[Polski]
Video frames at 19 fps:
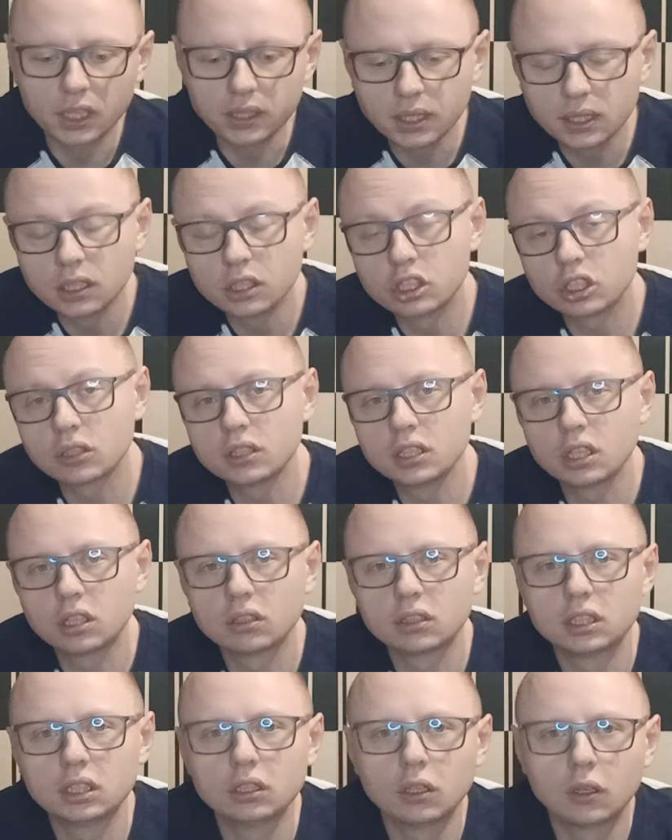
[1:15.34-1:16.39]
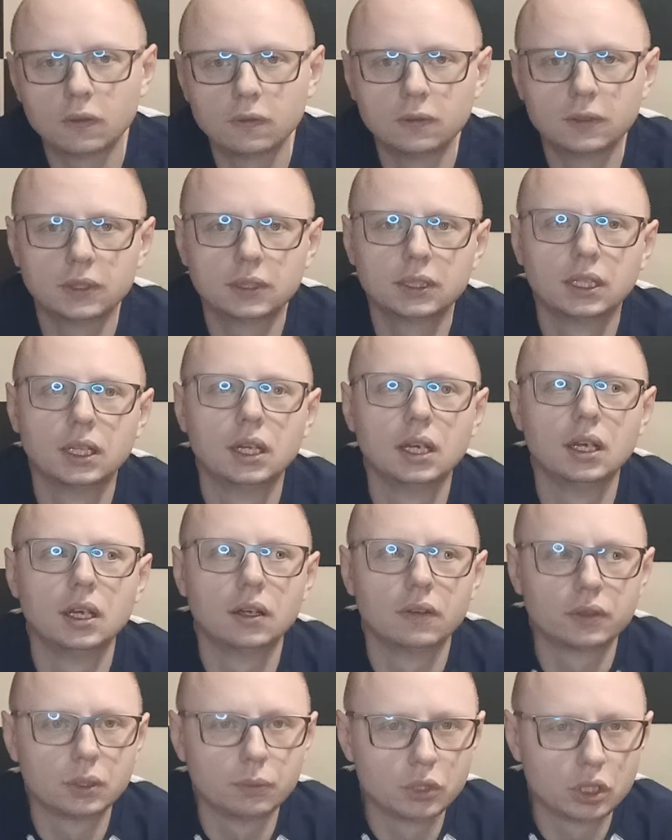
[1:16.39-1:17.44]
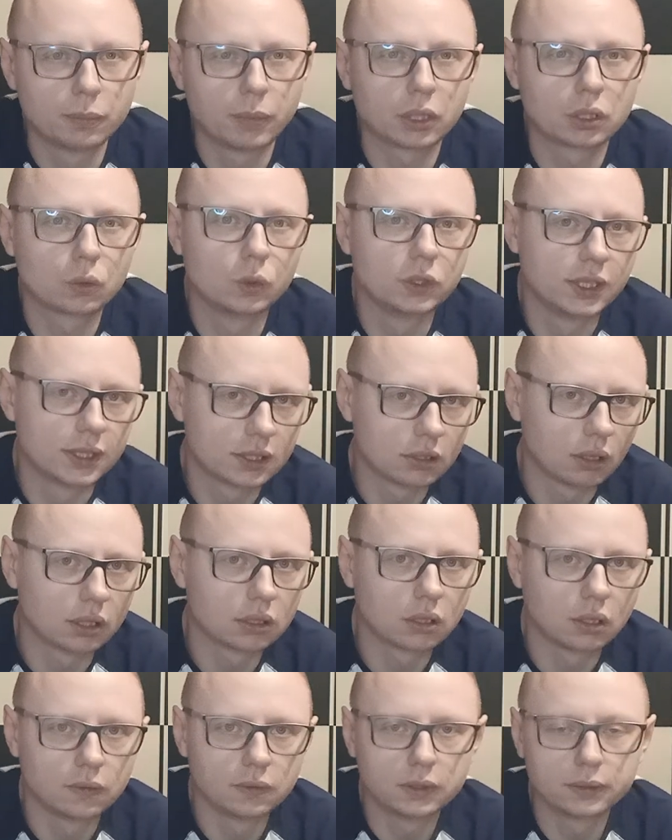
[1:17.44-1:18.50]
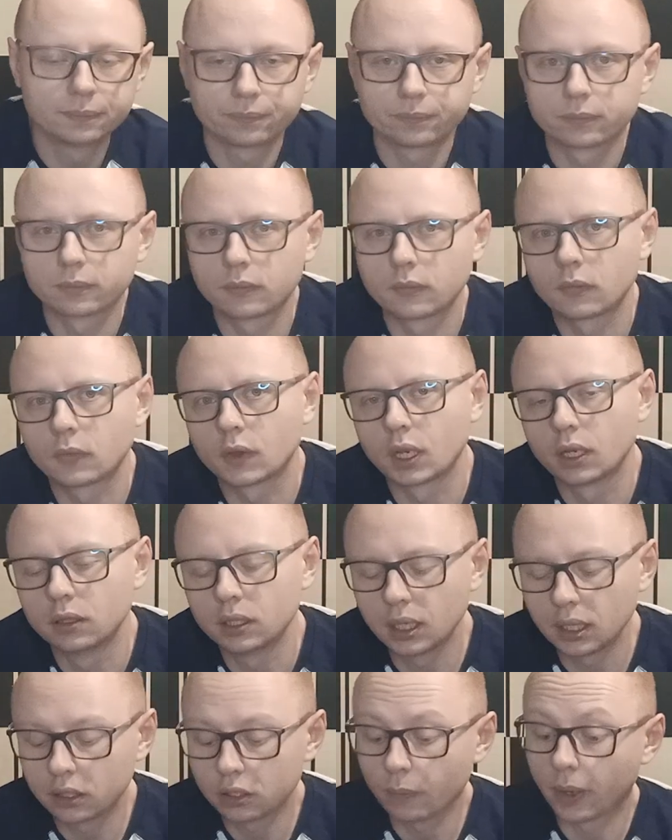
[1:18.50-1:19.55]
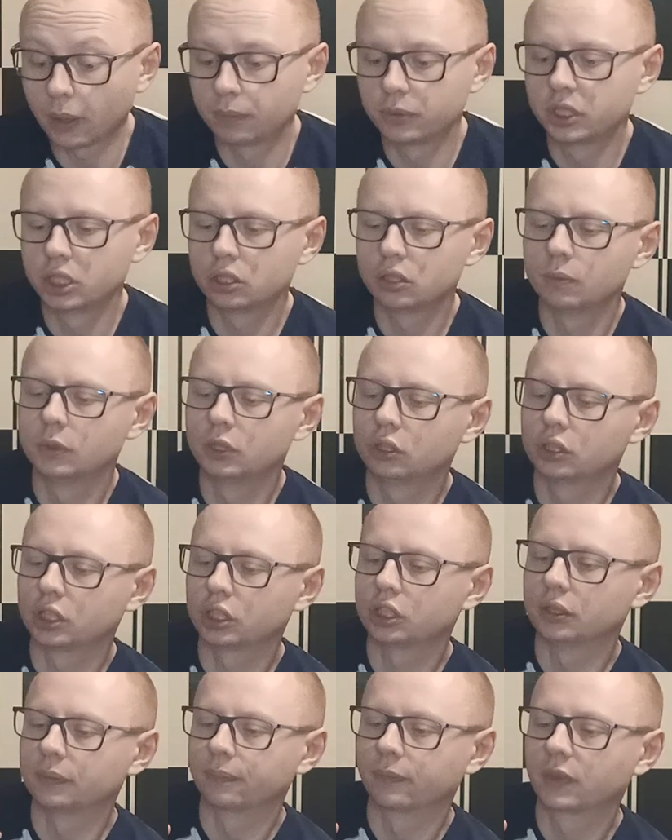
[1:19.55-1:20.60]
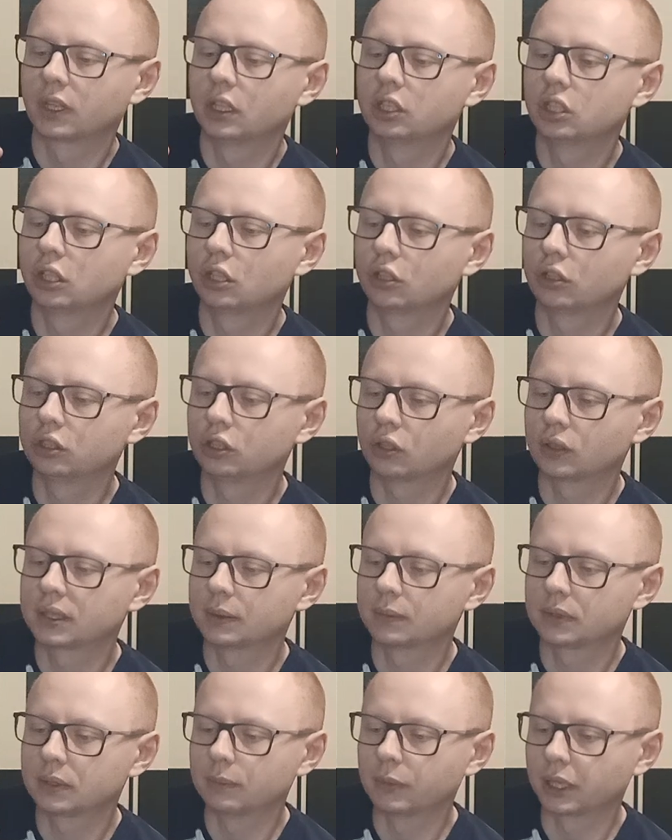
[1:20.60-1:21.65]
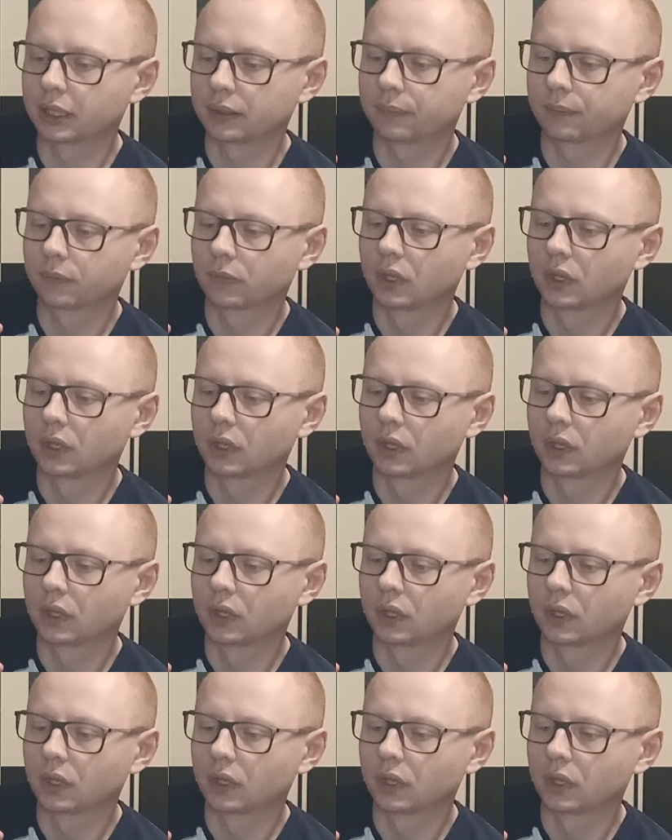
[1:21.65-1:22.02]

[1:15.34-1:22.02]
Jeden shot nikotynowy, w tym przypadku niesolankowy. No ale dobra, przejdźmy do rzeczy. Jeżeli chodzi o sam smak.